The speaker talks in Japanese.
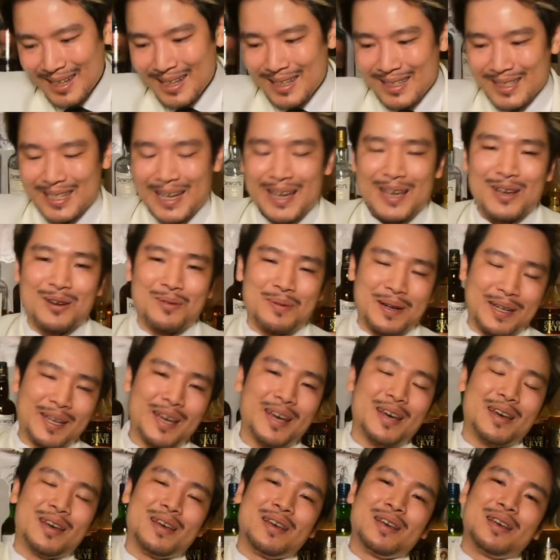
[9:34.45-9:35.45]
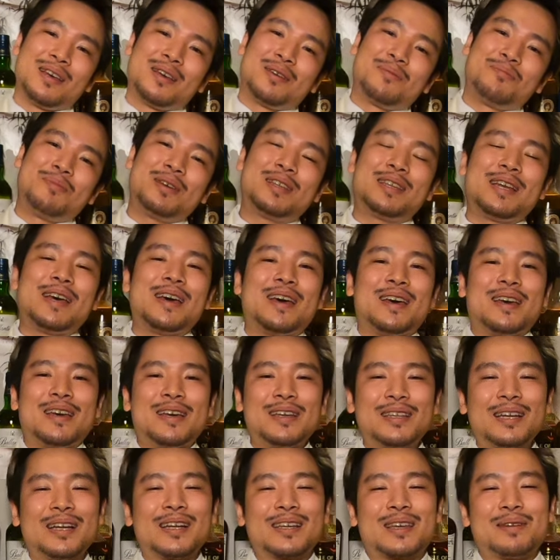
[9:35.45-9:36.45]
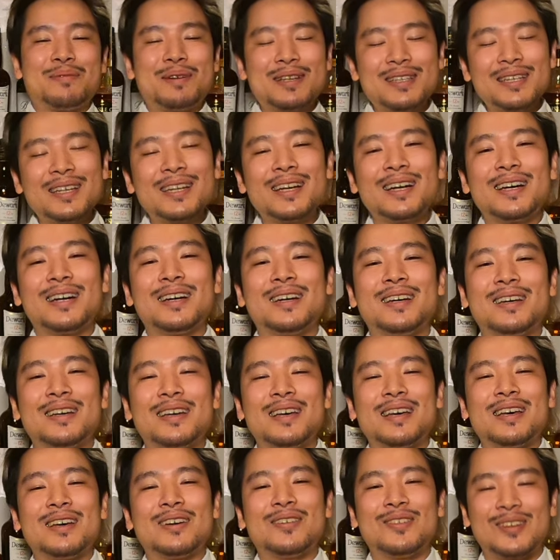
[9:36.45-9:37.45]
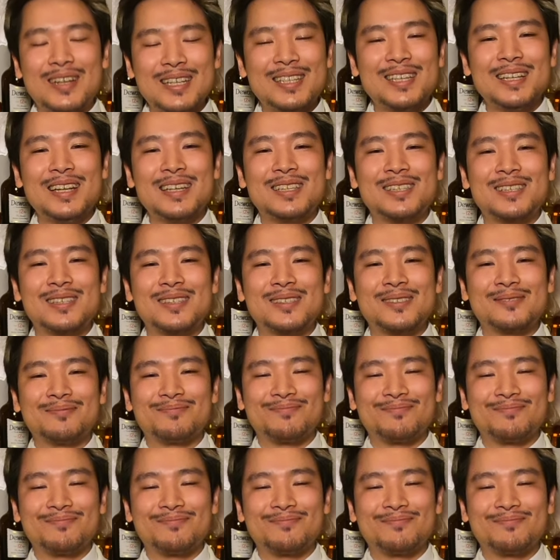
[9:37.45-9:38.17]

最後まで見ていただけましたら嬉しいです